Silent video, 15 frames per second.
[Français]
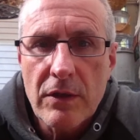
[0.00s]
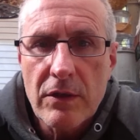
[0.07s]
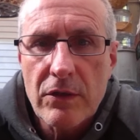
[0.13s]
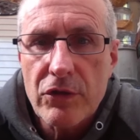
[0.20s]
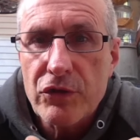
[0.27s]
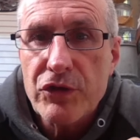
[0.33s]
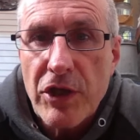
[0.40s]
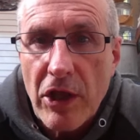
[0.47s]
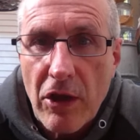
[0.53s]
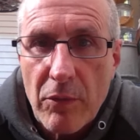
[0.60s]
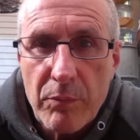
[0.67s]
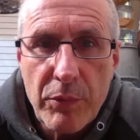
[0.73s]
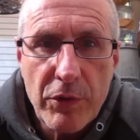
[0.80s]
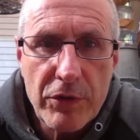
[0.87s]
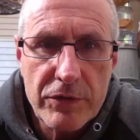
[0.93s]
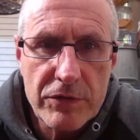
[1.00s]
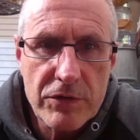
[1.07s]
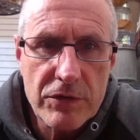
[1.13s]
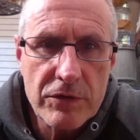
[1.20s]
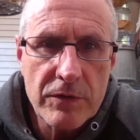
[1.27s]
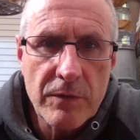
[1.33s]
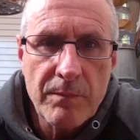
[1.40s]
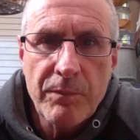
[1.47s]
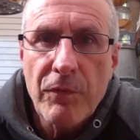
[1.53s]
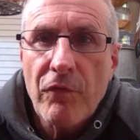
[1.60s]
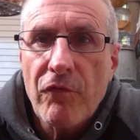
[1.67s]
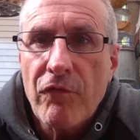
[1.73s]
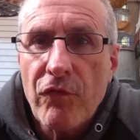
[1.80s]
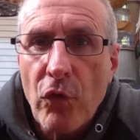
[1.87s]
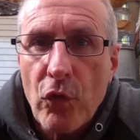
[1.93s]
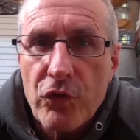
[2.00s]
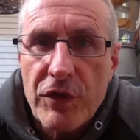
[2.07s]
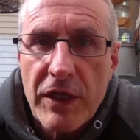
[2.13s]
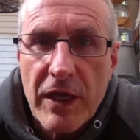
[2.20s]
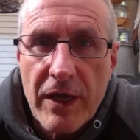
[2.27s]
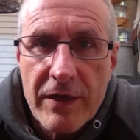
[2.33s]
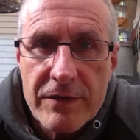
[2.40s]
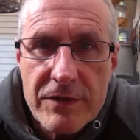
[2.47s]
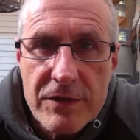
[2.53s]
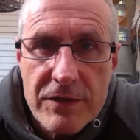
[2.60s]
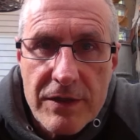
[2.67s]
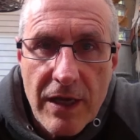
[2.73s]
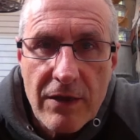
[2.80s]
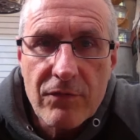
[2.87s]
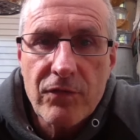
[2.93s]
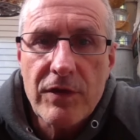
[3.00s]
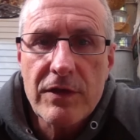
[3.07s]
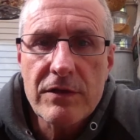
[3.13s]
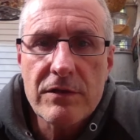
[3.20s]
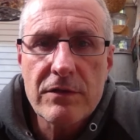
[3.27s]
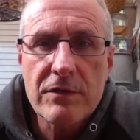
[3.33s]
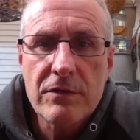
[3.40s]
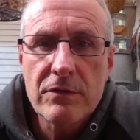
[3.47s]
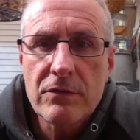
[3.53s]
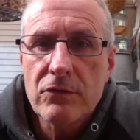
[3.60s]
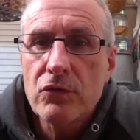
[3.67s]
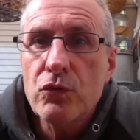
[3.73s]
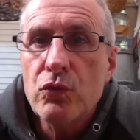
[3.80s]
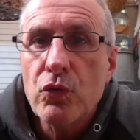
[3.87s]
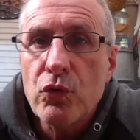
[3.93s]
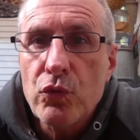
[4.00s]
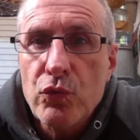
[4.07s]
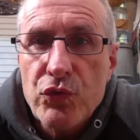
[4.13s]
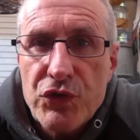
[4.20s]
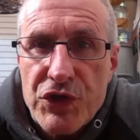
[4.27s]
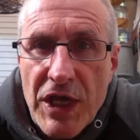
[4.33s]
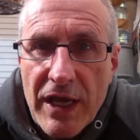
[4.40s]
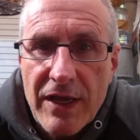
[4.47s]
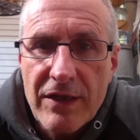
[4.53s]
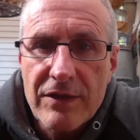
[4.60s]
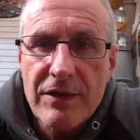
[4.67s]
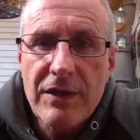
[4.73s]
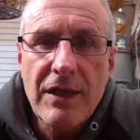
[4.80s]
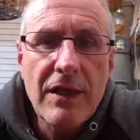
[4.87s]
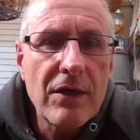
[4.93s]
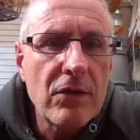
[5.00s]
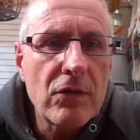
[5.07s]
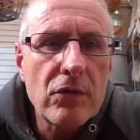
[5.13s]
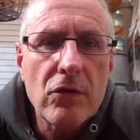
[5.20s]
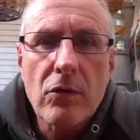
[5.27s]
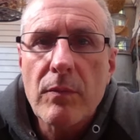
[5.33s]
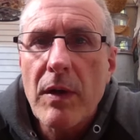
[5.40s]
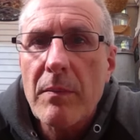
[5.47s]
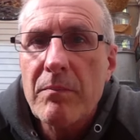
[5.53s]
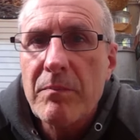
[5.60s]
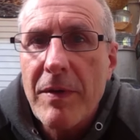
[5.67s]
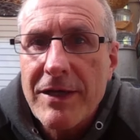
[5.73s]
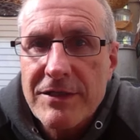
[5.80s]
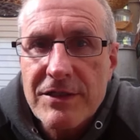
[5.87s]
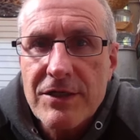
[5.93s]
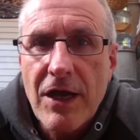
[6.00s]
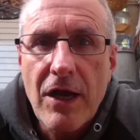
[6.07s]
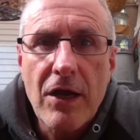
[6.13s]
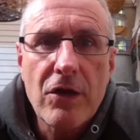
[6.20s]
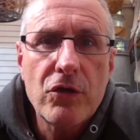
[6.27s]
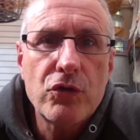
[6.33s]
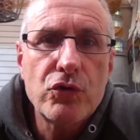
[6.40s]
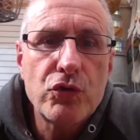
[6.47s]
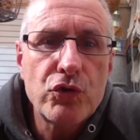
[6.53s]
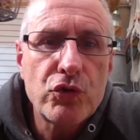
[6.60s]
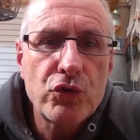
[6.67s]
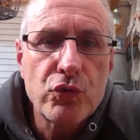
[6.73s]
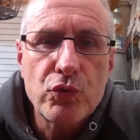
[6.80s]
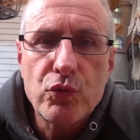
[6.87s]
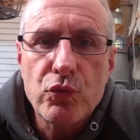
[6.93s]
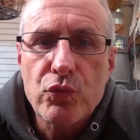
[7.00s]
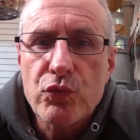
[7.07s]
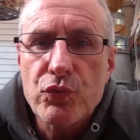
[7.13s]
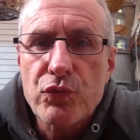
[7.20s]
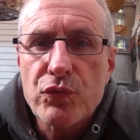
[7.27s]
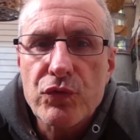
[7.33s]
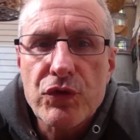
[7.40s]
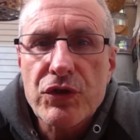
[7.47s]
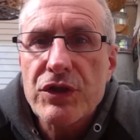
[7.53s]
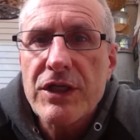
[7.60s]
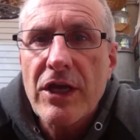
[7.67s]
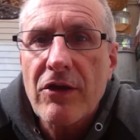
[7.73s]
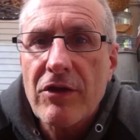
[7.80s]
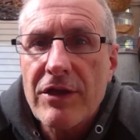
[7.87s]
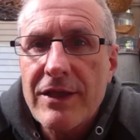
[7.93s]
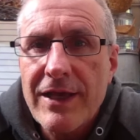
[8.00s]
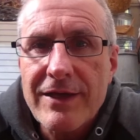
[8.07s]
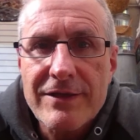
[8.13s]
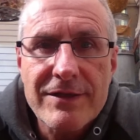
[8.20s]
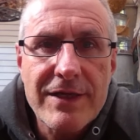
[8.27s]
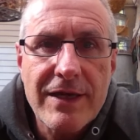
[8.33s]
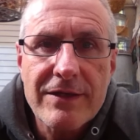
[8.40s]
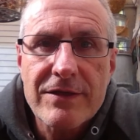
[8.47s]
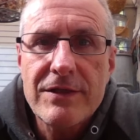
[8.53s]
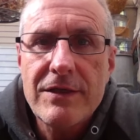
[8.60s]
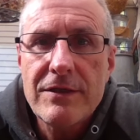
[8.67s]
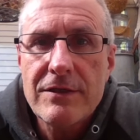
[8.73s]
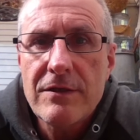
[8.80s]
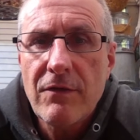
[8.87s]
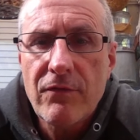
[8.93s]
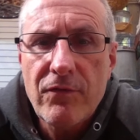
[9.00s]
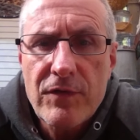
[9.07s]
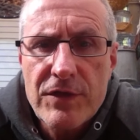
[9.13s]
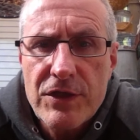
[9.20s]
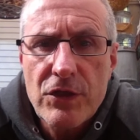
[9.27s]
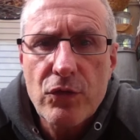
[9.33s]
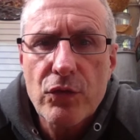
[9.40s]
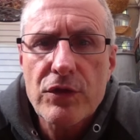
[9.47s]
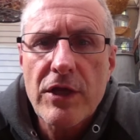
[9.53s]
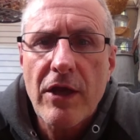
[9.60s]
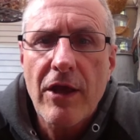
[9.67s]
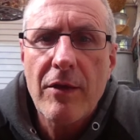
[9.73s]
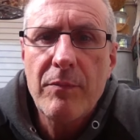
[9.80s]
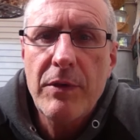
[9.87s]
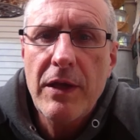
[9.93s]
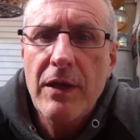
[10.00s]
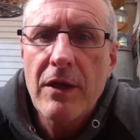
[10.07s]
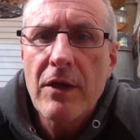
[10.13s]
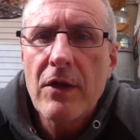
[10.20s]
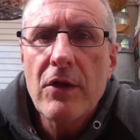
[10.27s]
euh, le thérapeute, fournit un service ou une technique comme un massage ou une série d'exercices de physiothérapie,